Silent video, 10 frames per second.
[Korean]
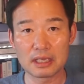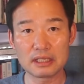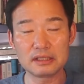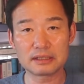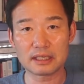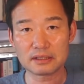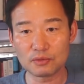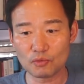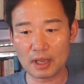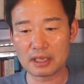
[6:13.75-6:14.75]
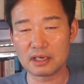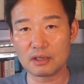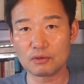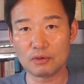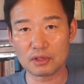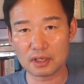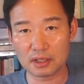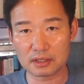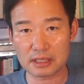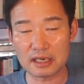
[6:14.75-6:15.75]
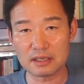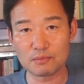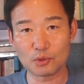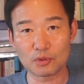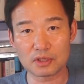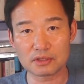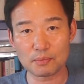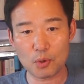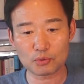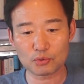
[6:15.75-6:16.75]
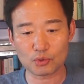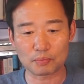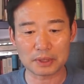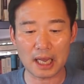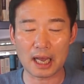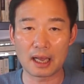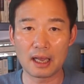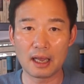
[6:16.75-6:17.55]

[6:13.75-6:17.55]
1차선 외길이고 이 산림도로라서 폭도 좁다